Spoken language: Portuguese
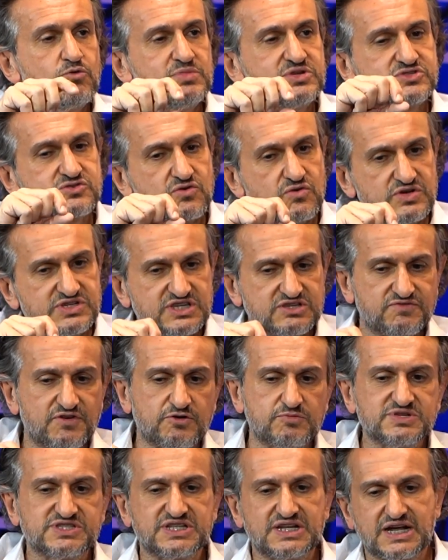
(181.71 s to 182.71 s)
algumas coisas, vai
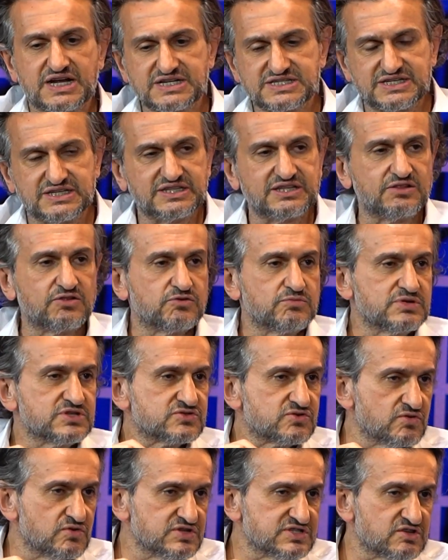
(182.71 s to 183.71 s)
começando acrescentando
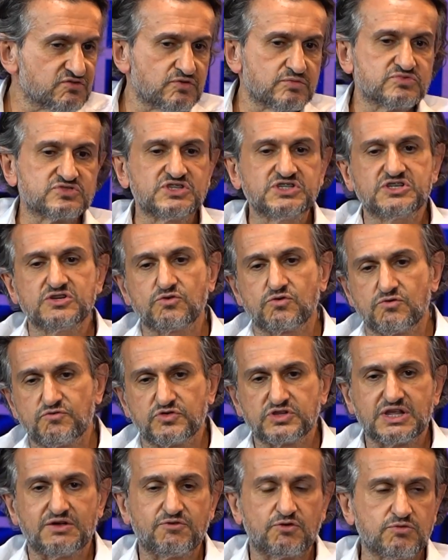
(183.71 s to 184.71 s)
algumas coisas, vamos sentindo
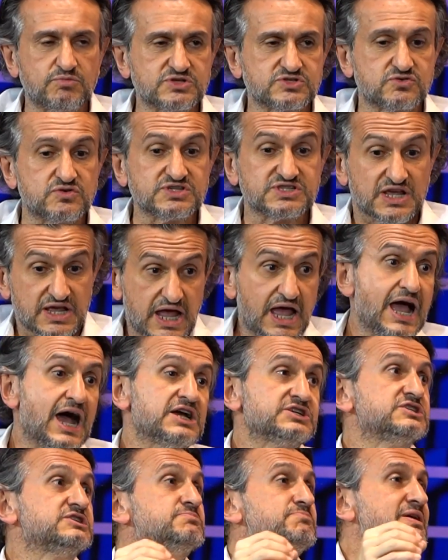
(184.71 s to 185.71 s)
confortável com algumas coisas,
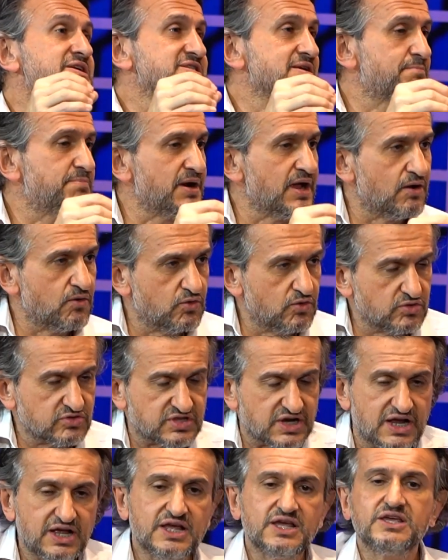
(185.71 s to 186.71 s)
a gente passa para
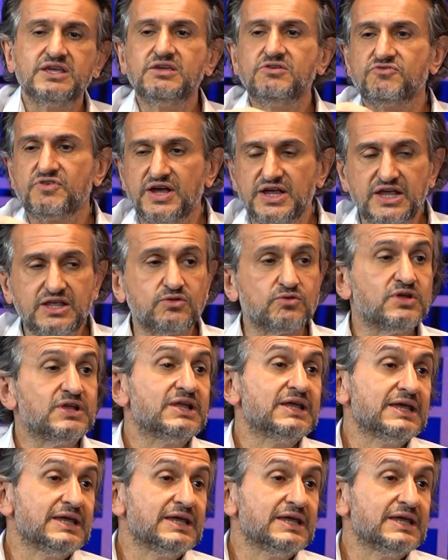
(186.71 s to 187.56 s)
outra e vai indo.